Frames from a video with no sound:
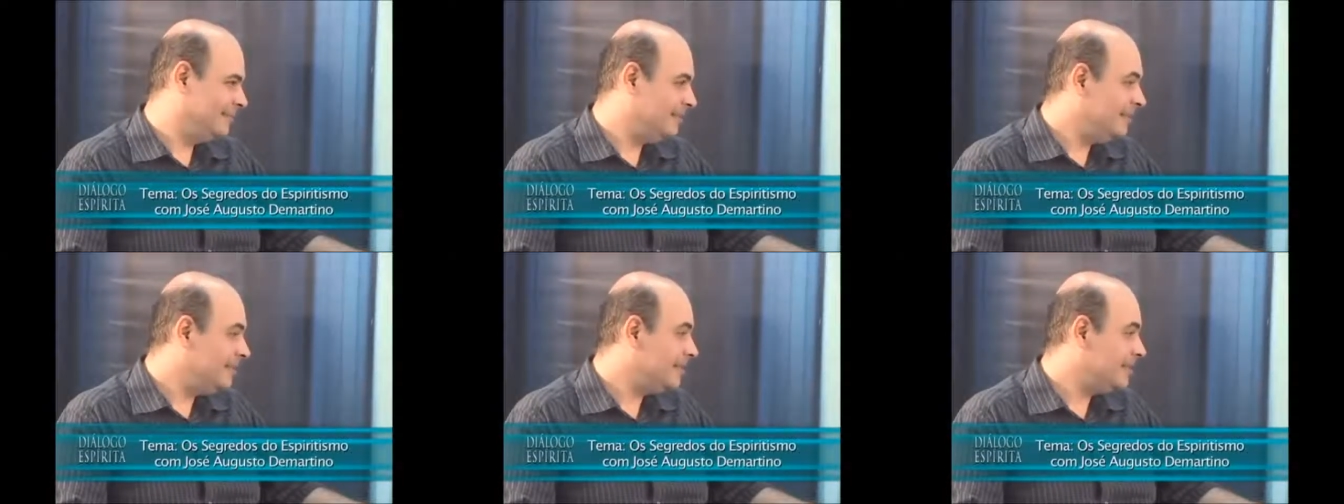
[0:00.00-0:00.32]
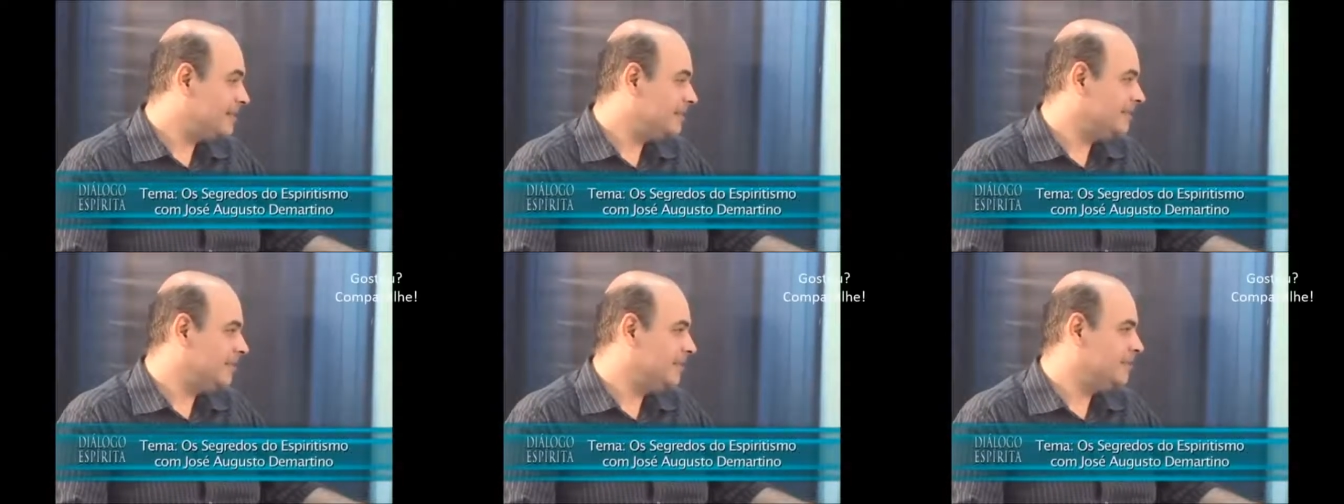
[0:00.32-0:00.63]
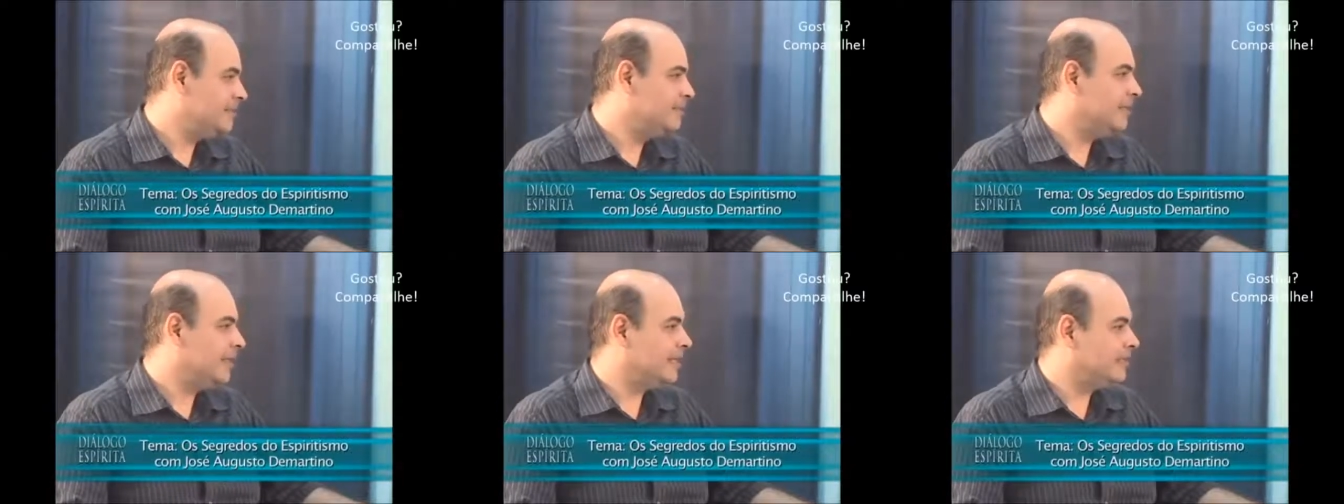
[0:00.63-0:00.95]
Quantas
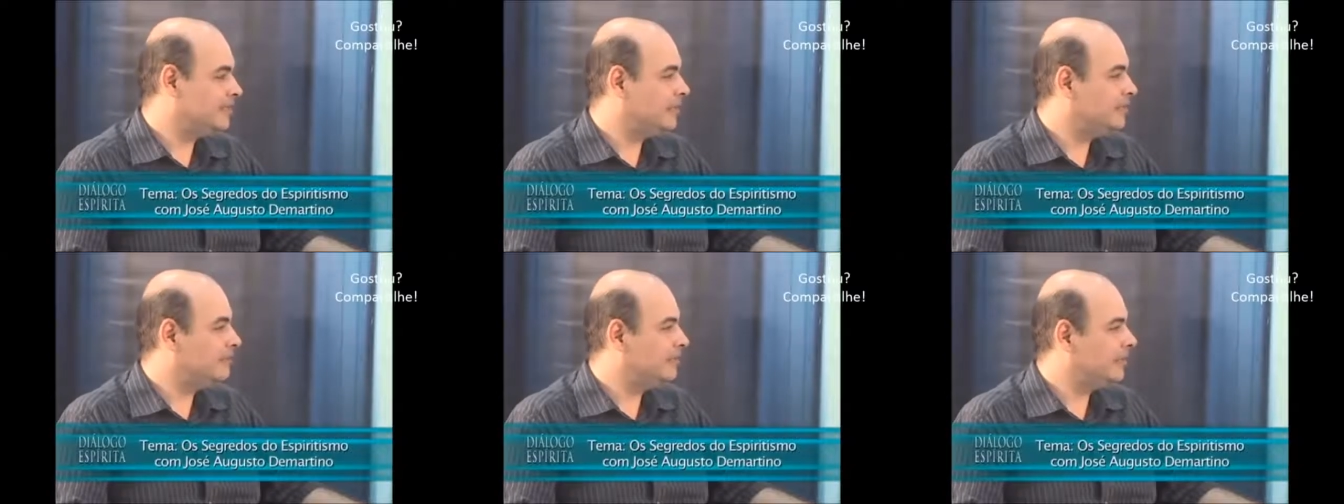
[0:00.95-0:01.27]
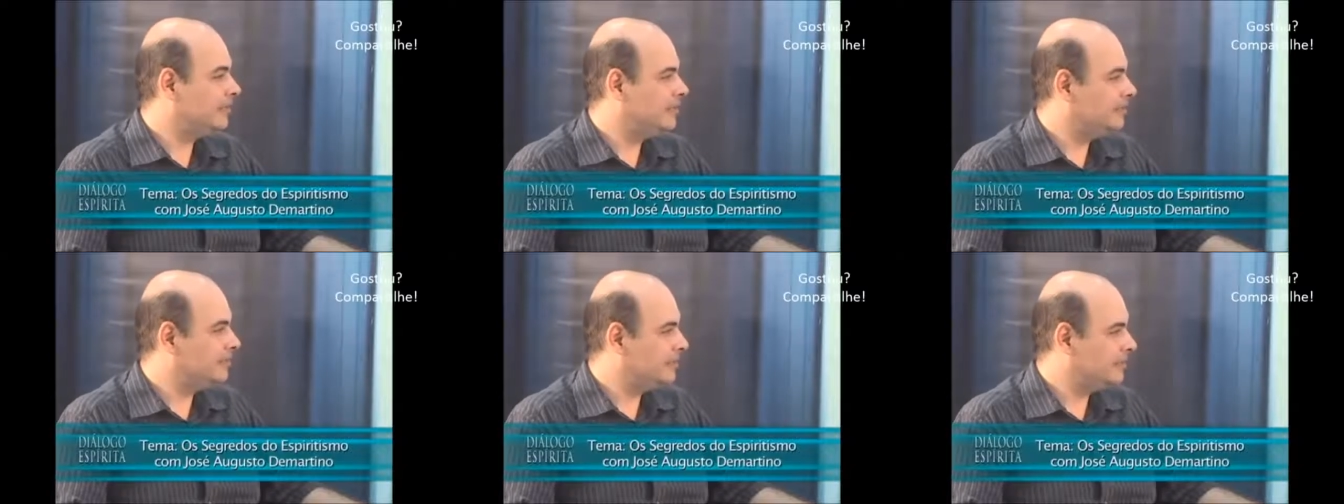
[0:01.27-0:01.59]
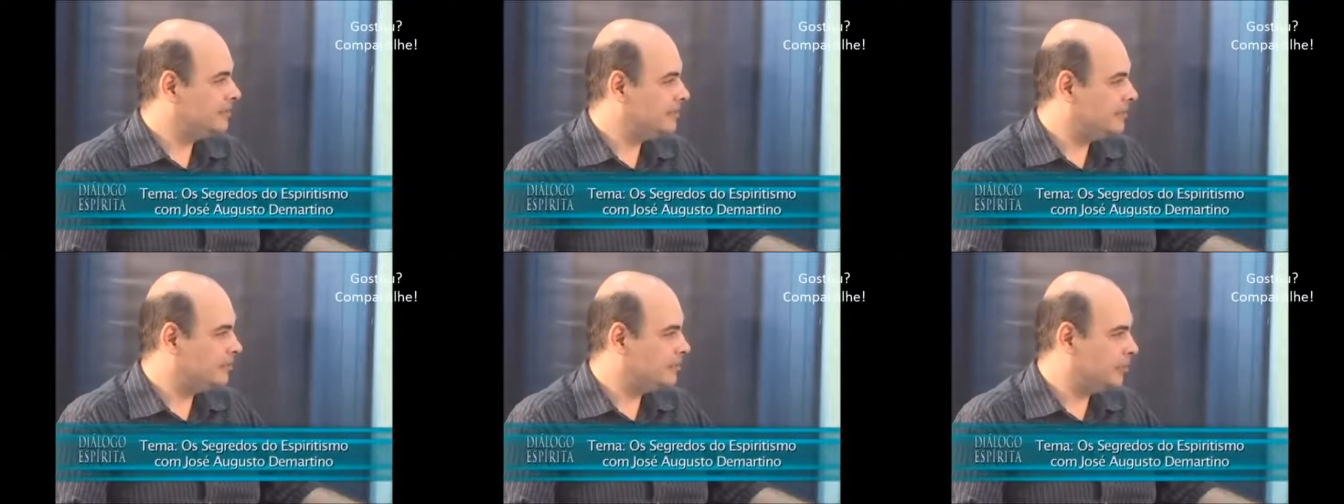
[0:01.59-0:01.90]
vezes um casal está
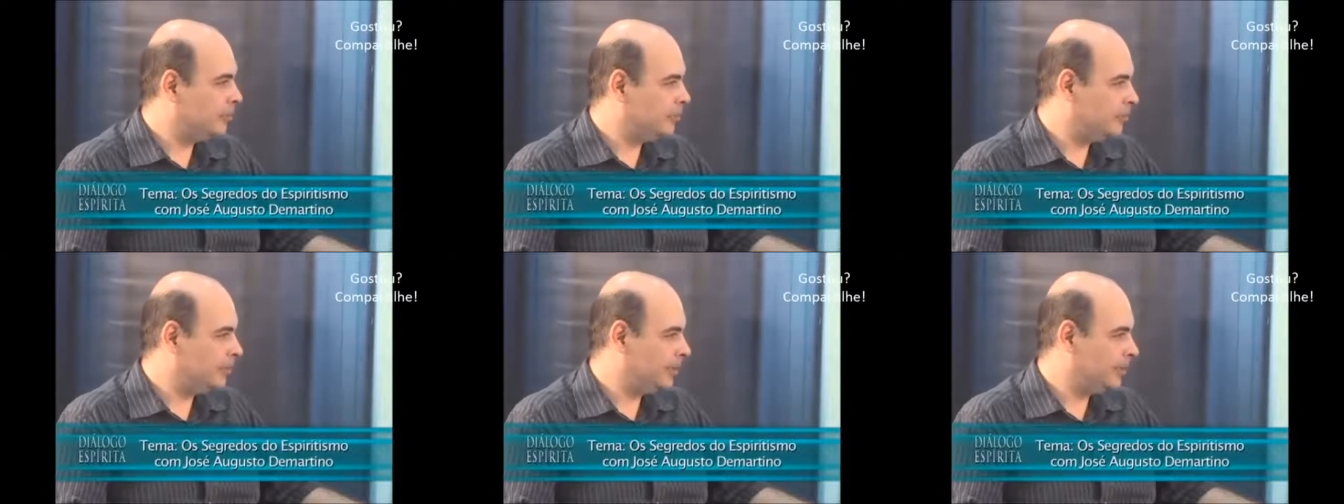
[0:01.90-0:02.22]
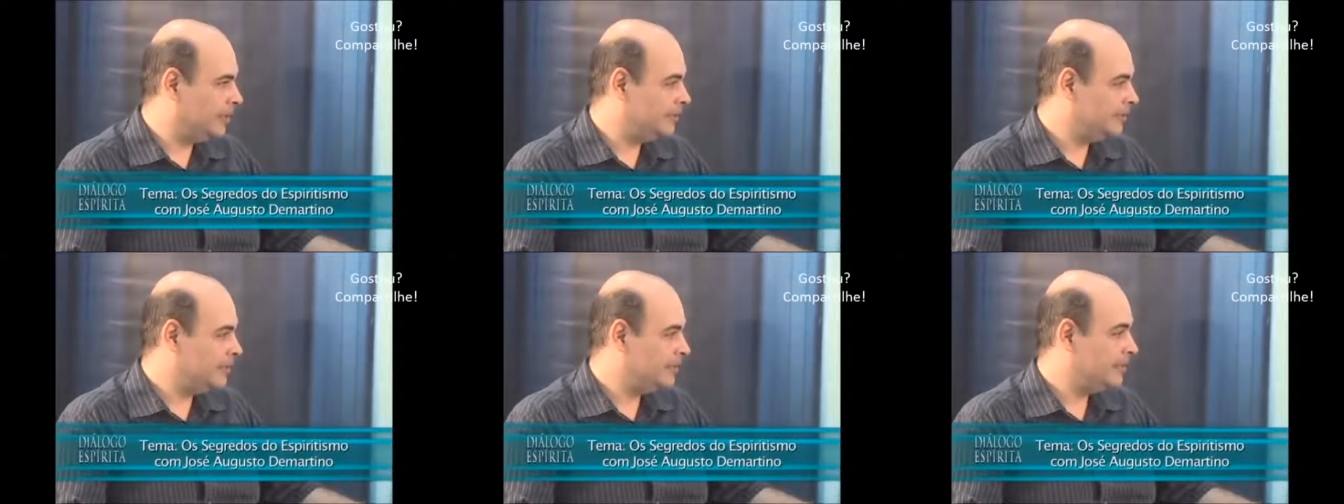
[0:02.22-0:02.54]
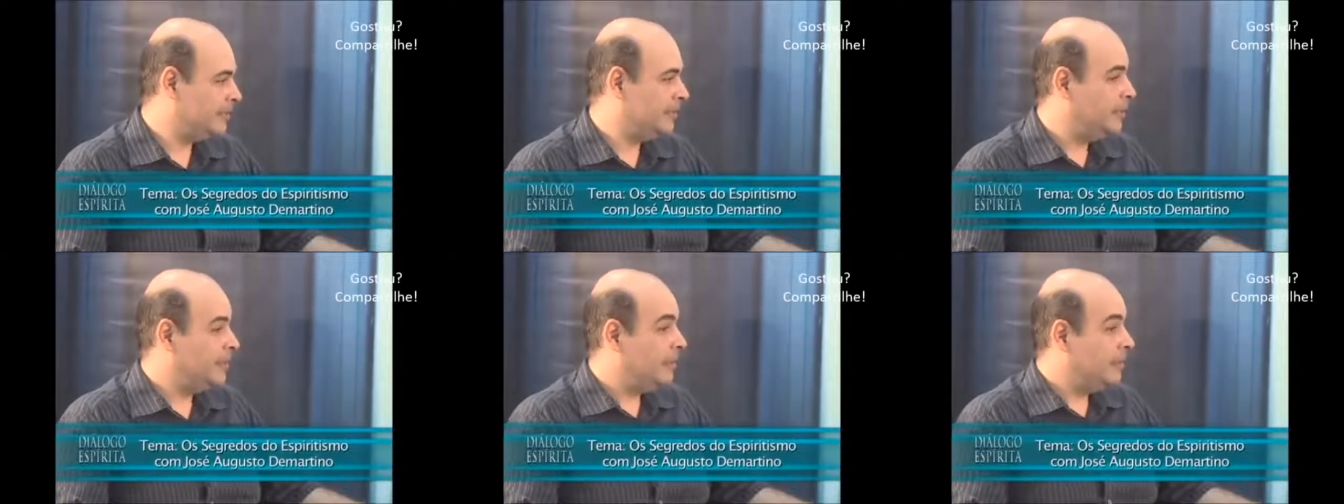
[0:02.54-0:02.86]
atravessando
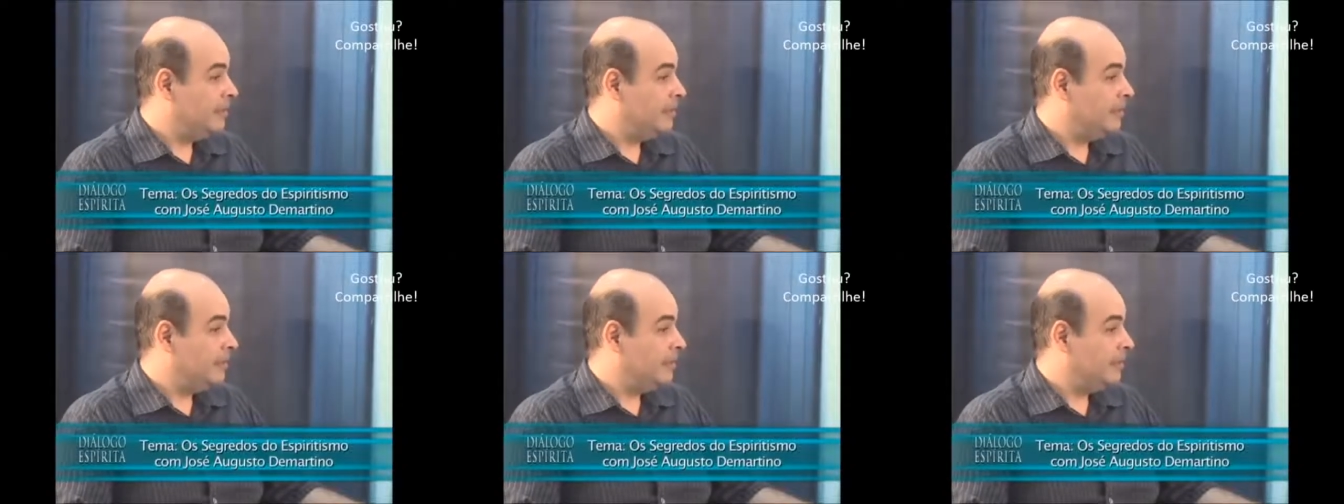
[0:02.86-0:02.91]
problemas,